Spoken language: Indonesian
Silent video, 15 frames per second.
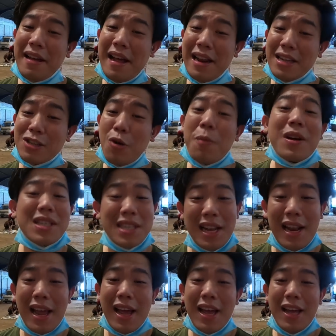alias
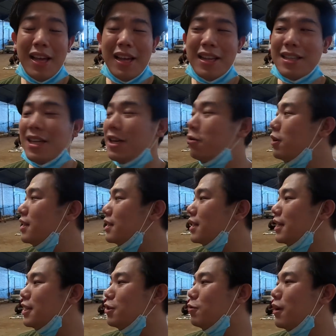komersil ya jadi gue di
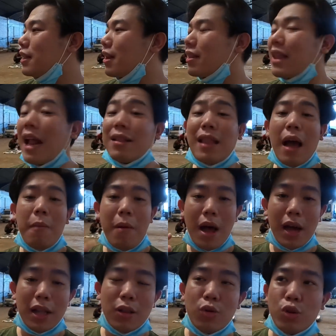sini juga tertantang
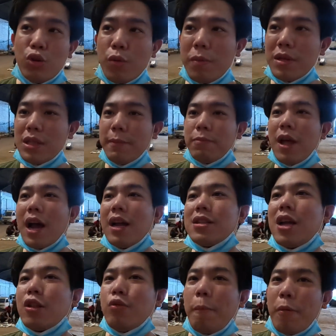banget untuk menciptakan
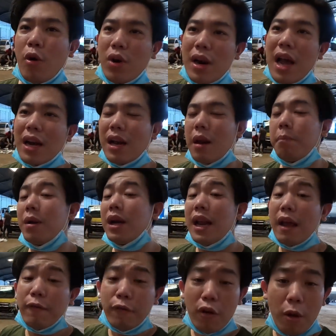satu produk dan
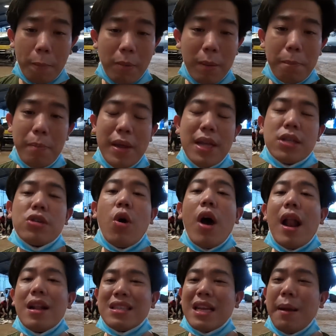mendevelop lebih
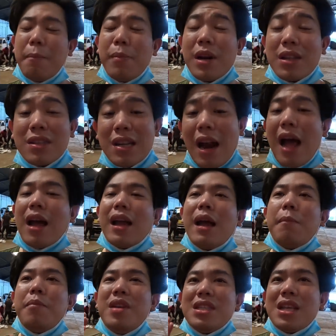soal cyber truck
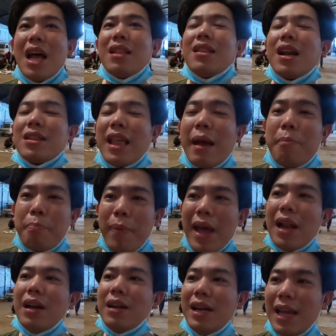yang bisa
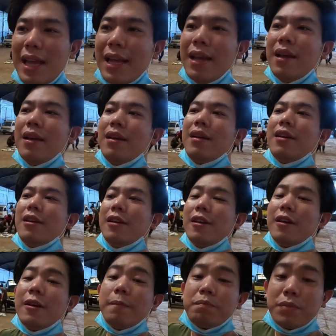tertempel di
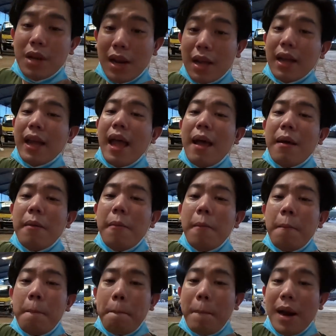truk yang
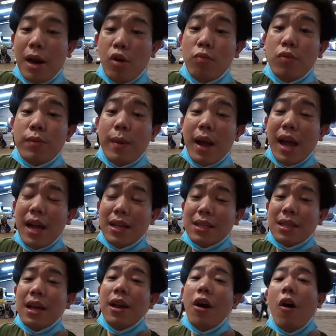pada umumnya guys
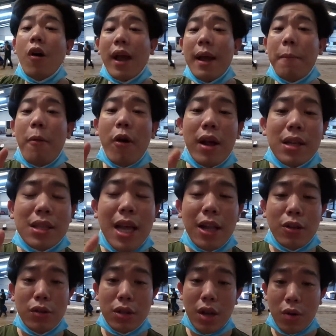oke pokoknya stay
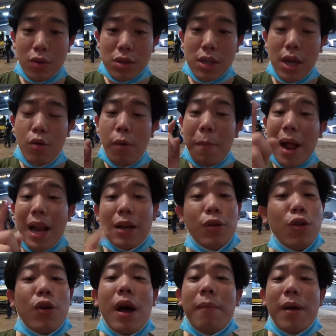tune terus nih gue balik
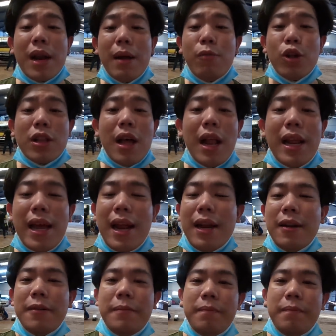dulu kameranya buat kalian